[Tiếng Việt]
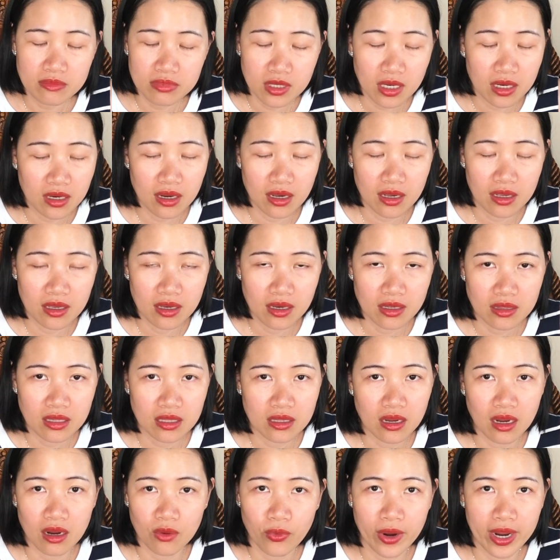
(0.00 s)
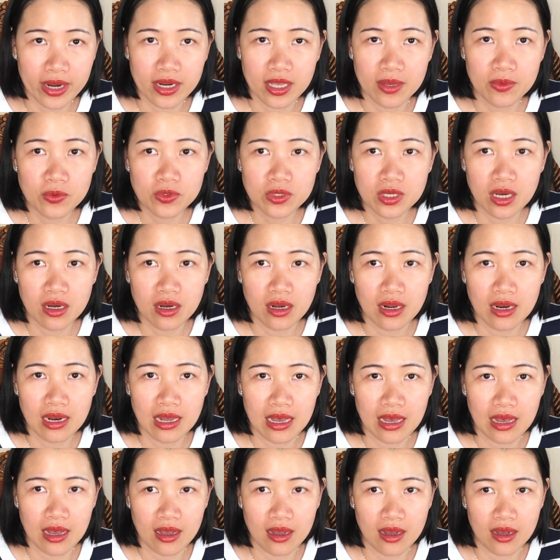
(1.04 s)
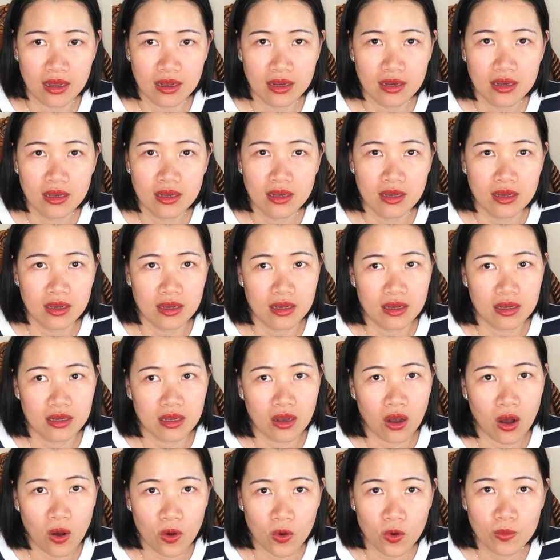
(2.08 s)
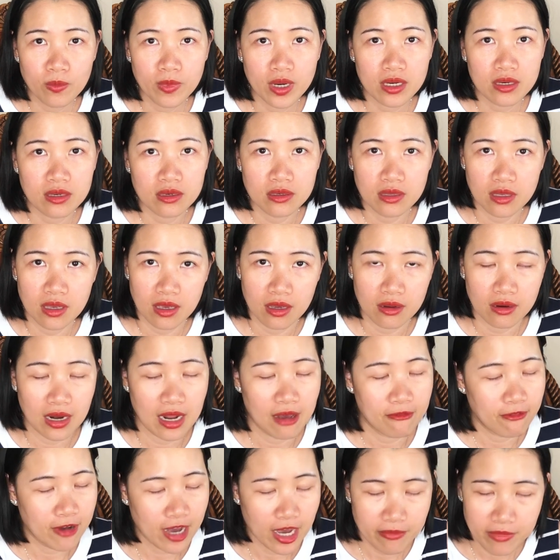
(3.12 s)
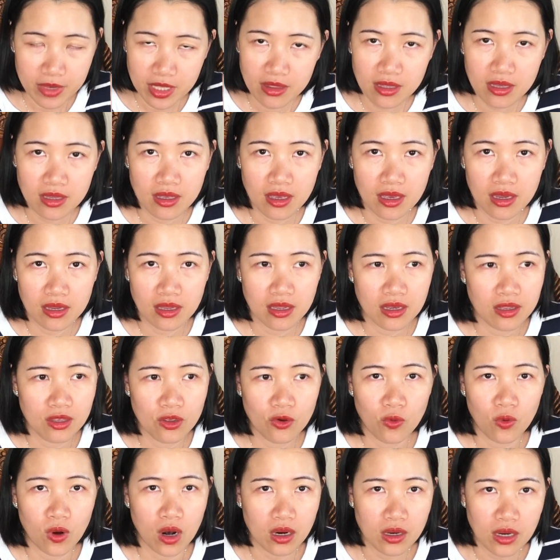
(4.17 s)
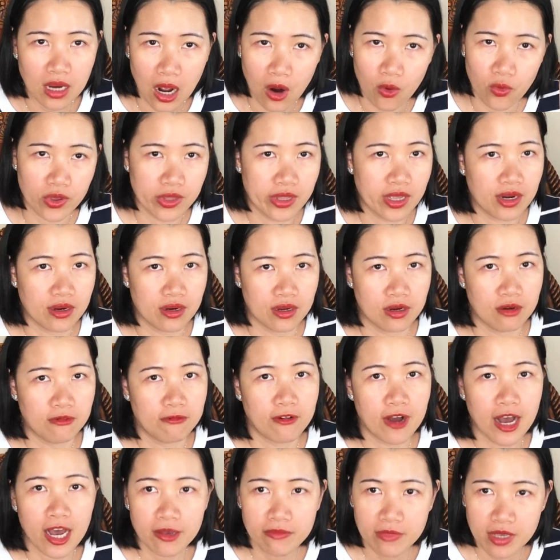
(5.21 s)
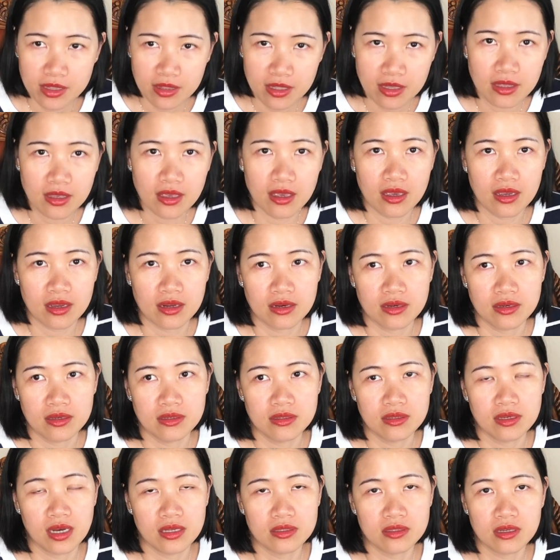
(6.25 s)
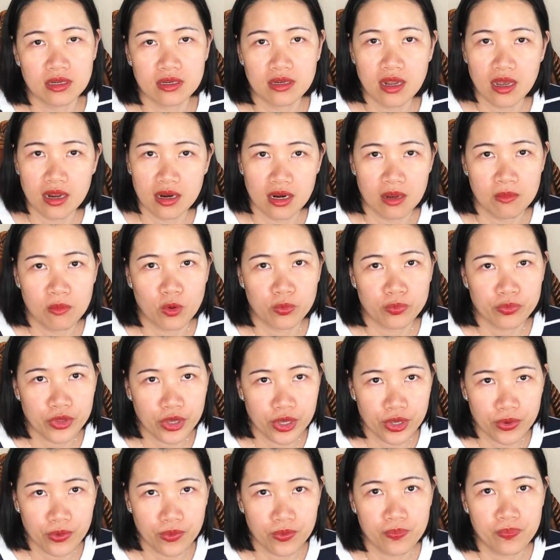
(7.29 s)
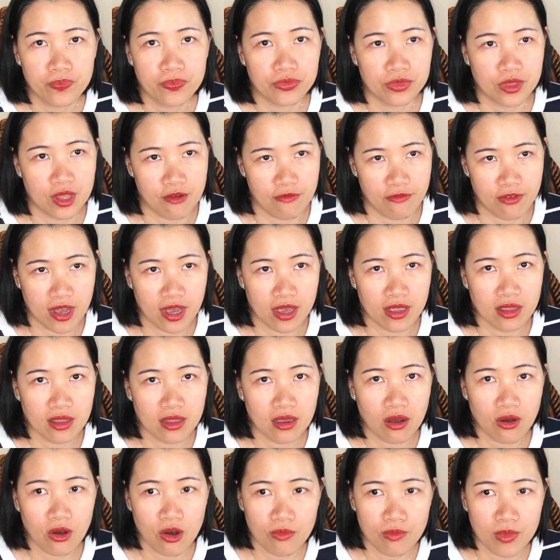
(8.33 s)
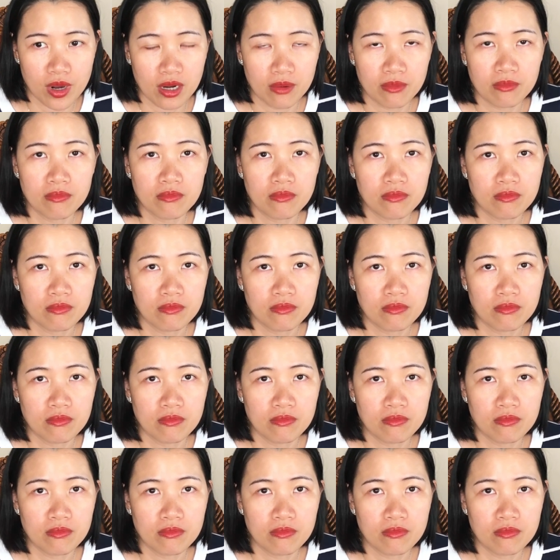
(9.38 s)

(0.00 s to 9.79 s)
trân nghĩ quan điểm của chân là hả con của mình người việt là phải biết tiếng việt cho dù ở đâu đi chăng nữa phải biết tiếng việt nên chân đề ra mục tiêu là phải cho con mình